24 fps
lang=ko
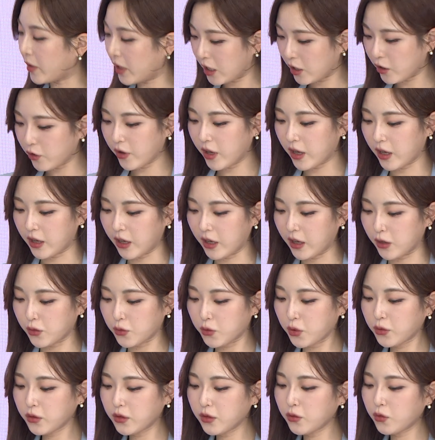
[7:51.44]
이외에
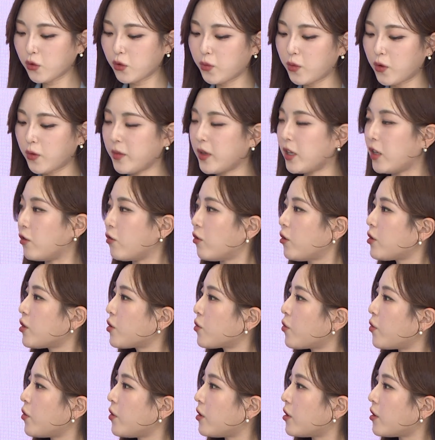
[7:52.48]
초등 돌봄이
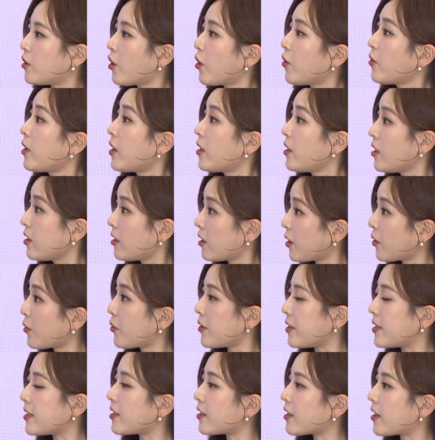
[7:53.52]
이루어지고 있는 현황이 따로
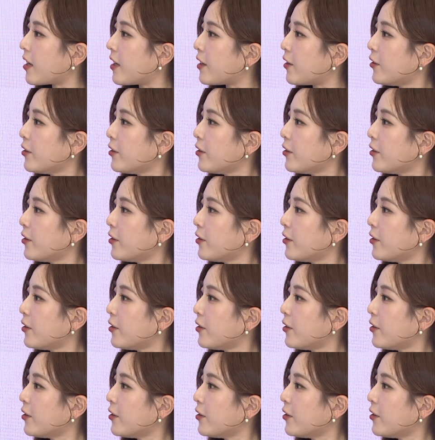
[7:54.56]
있을까요?